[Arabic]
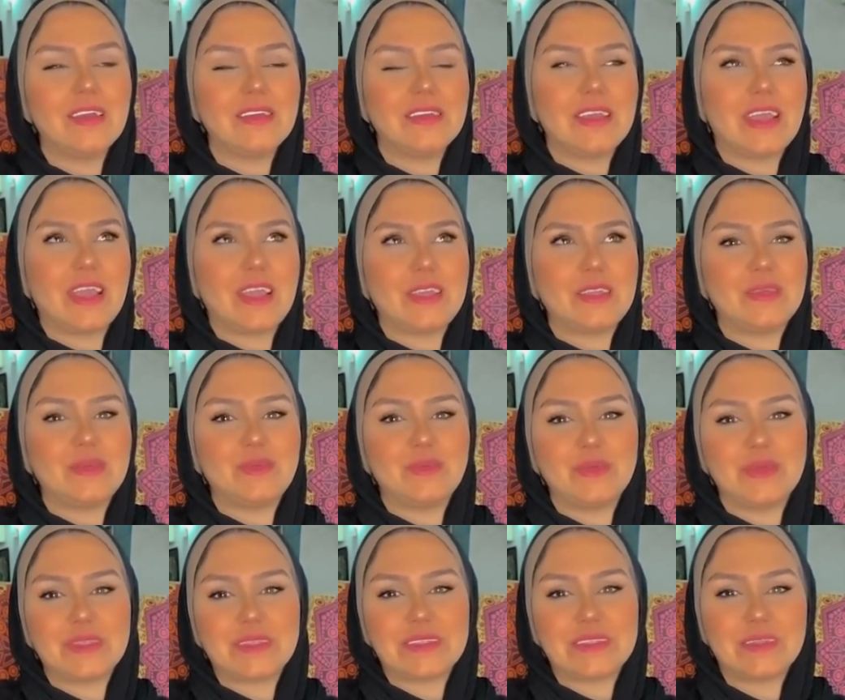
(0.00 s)
يعني
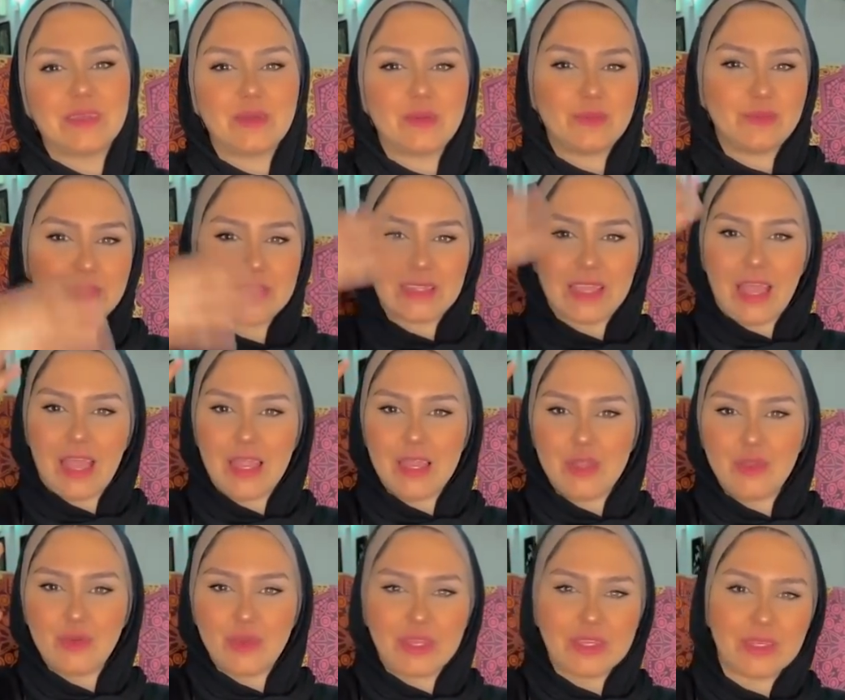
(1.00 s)
بت
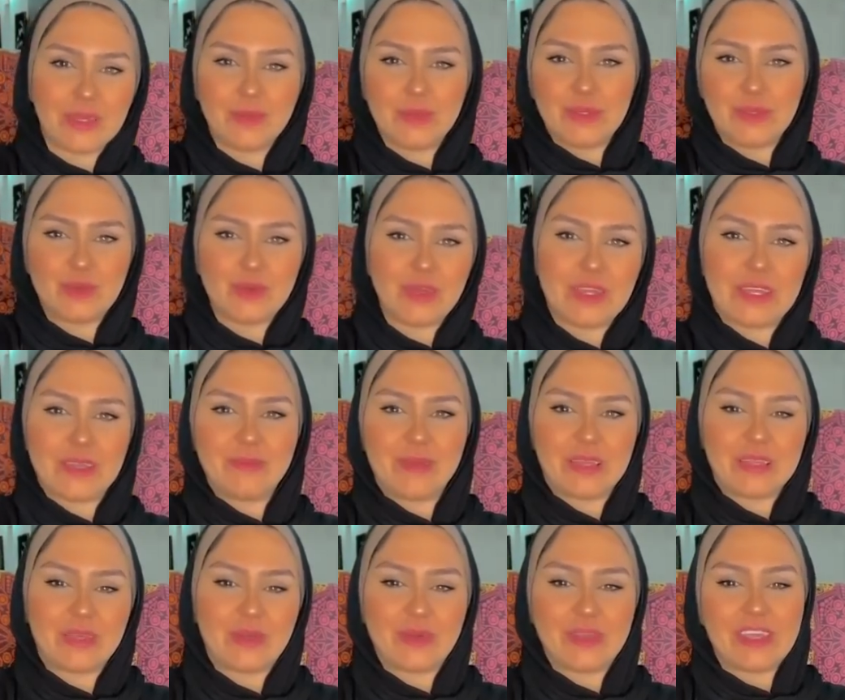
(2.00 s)
بتعلوا كده من روحي
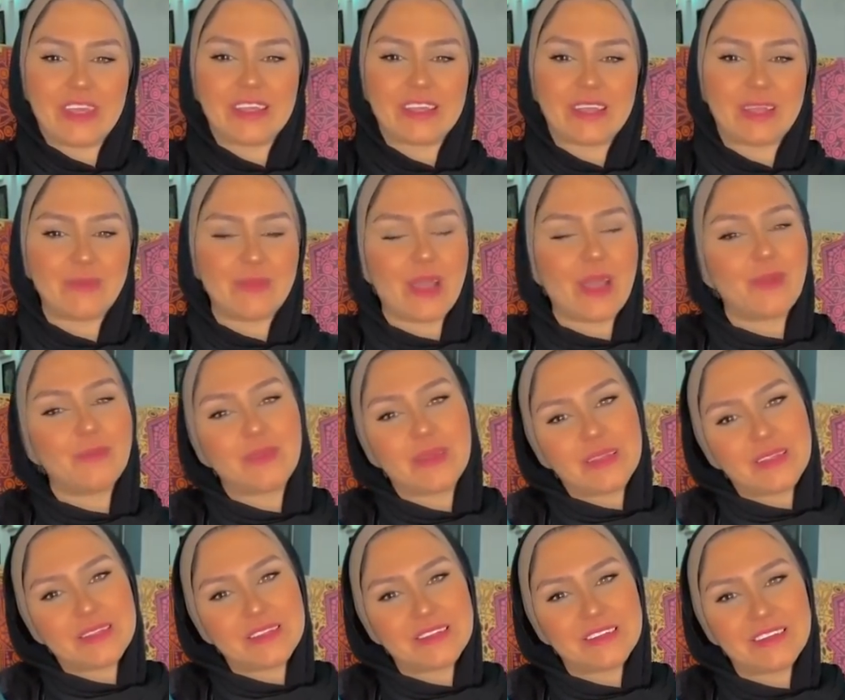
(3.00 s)
المعنويه يا جماعه
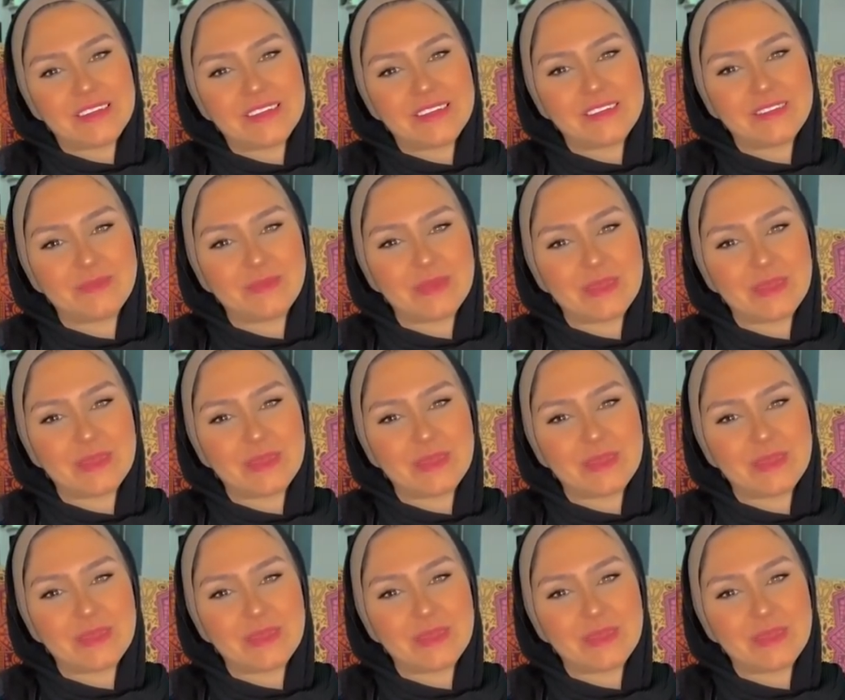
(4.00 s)
بال...